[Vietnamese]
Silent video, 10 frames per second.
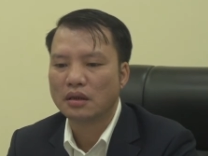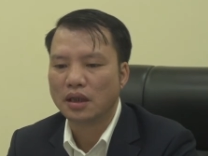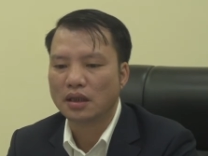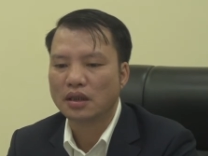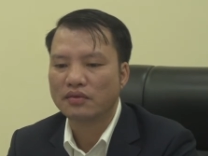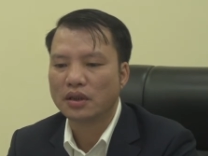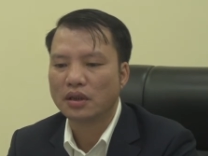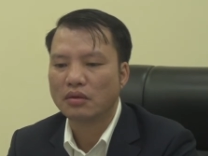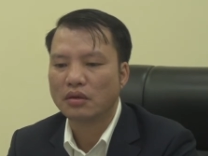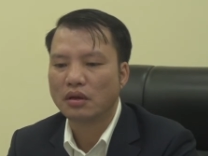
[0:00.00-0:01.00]
tỉnh sẽ phấn
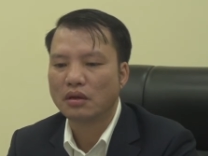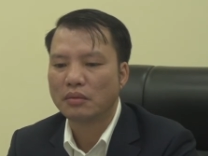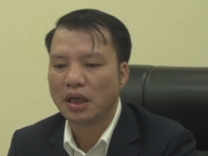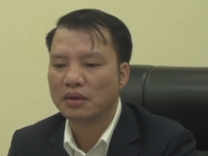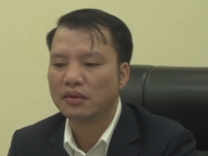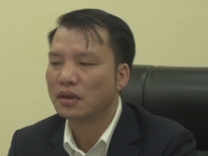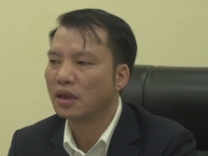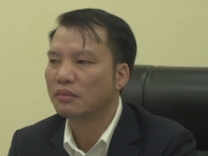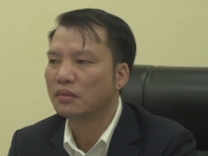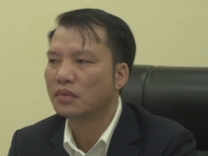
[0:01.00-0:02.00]
đấu có bảy mươi phần
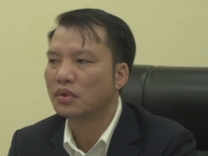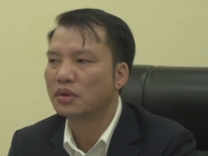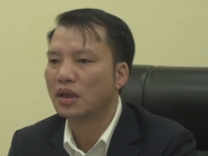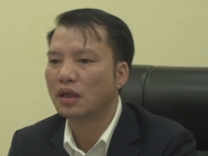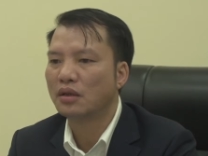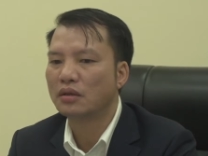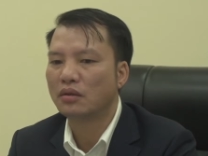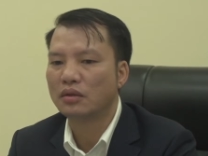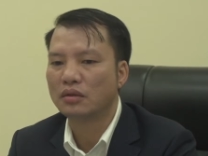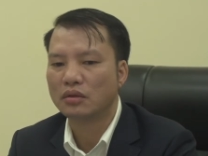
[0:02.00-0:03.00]
trăm số xã đạt
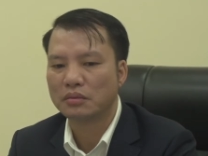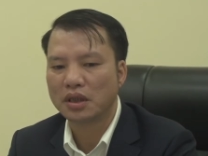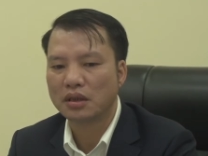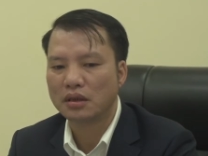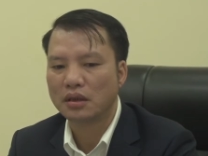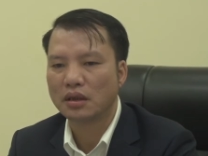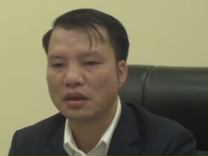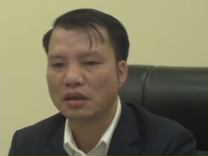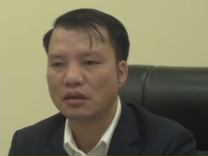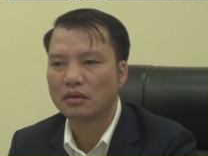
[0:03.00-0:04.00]
chuẩn nông thôn mới,
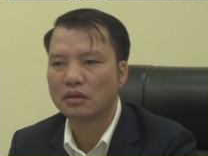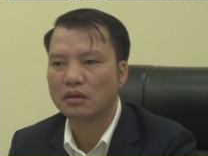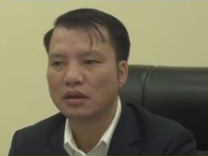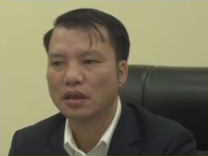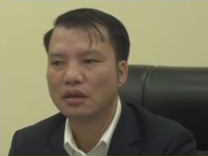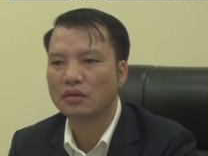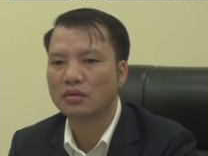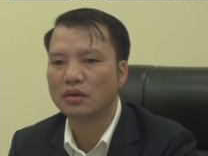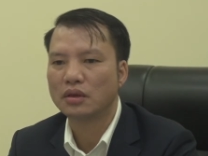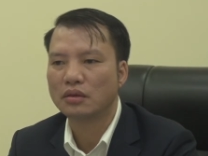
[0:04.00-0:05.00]
à, tính
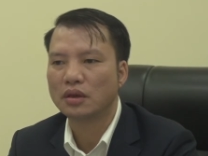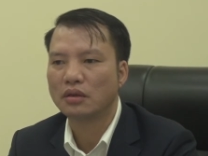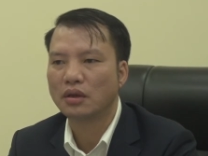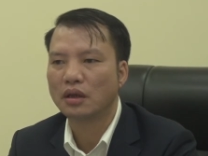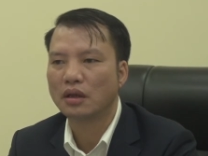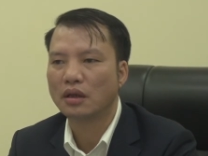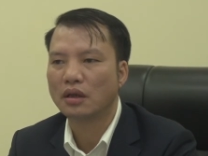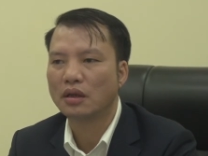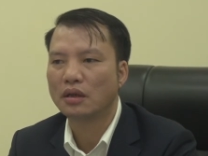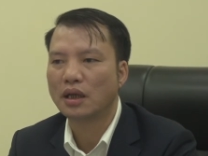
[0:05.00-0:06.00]
số tuyệt đối được khoảng
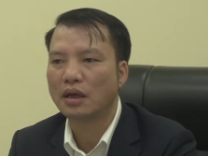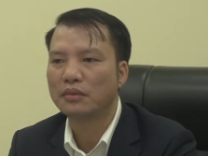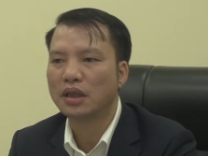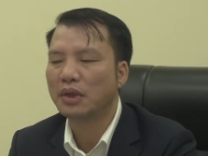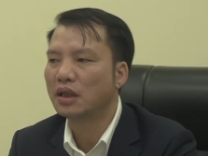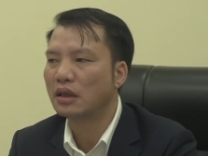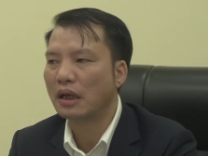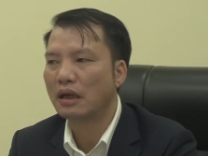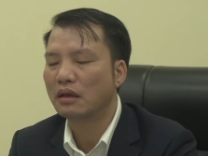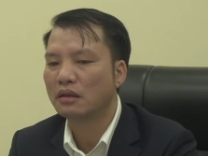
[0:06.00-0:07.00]
tám mươi bảy
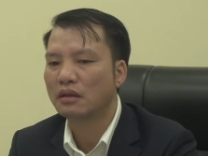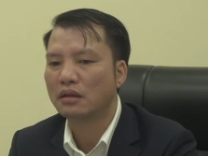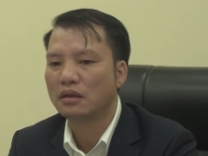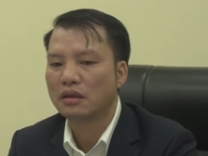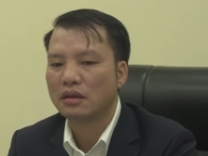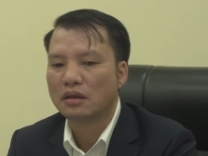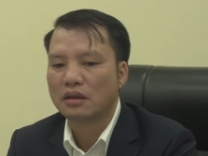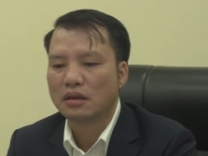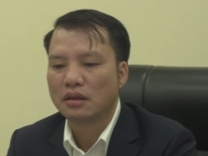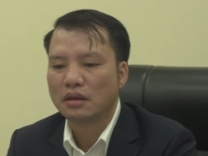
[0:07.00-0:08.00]
xã.
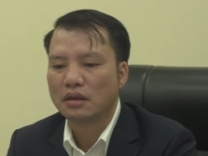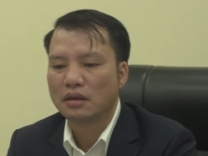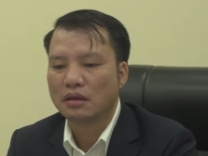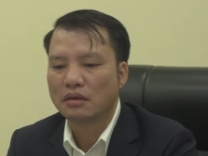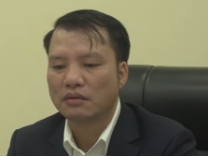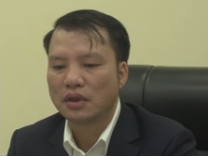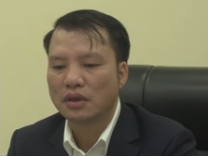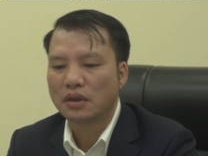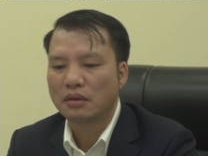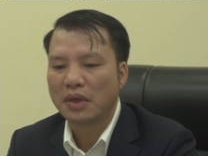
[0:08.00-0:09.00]
À,
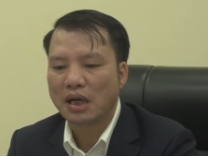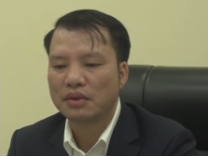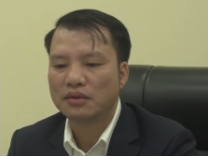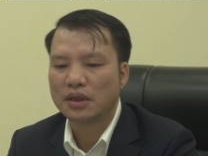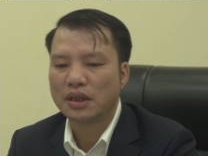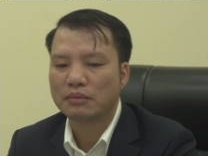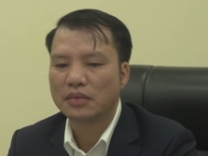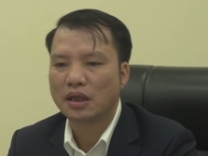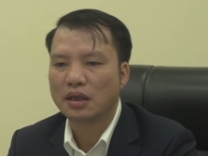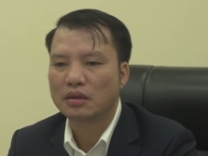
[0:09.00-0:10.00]
với ba mươi phần
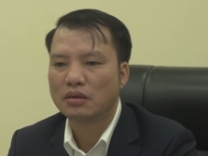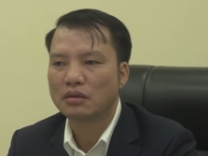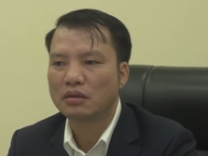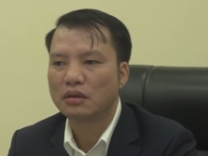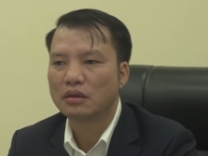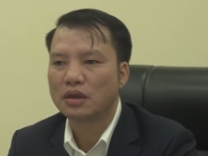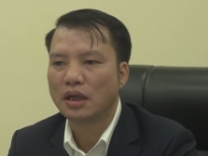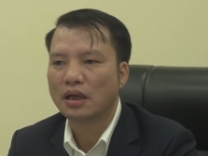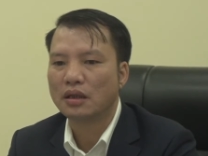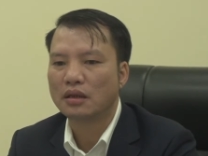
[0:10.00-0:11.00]
trăm là số
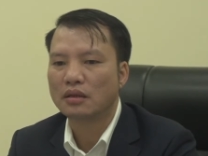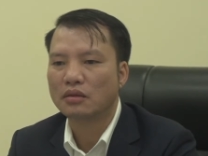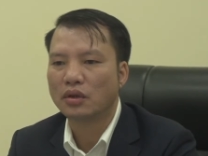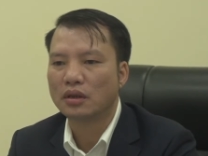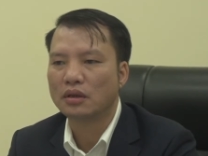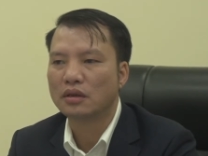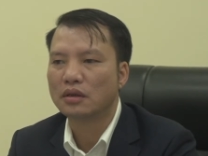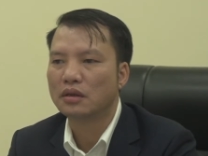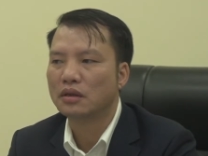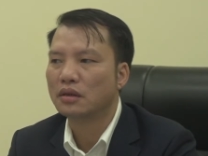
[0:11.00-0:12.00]
xã đạt chuẩn
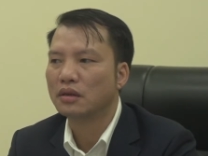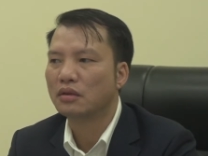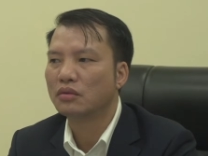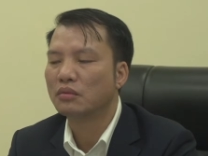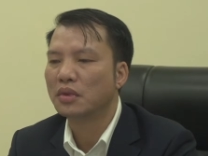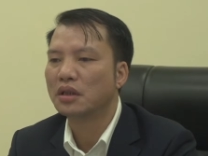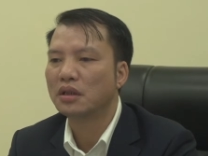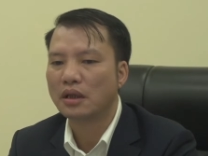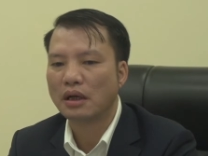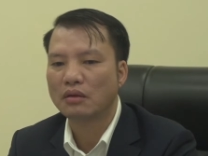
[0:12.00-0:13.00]
nông thôn mới
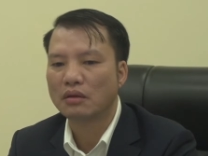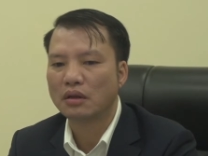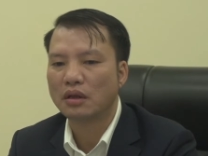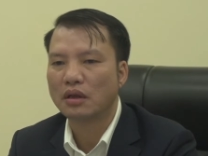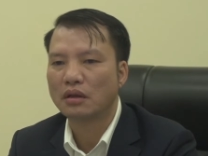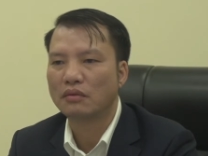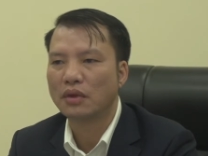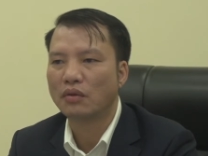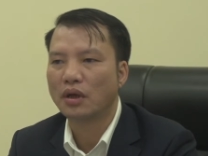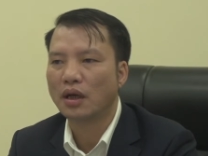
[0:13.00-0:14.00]
nâng cao à,
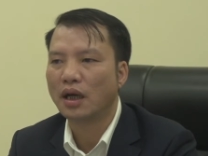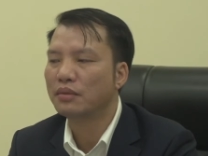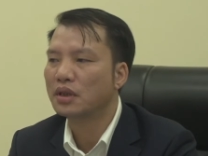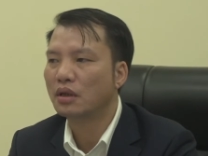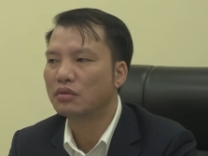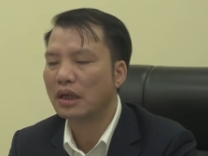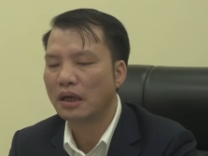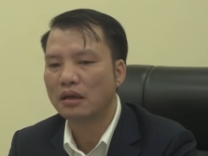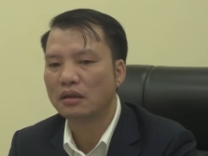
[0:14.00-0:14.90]
và khoảng hai mươi sáu xã.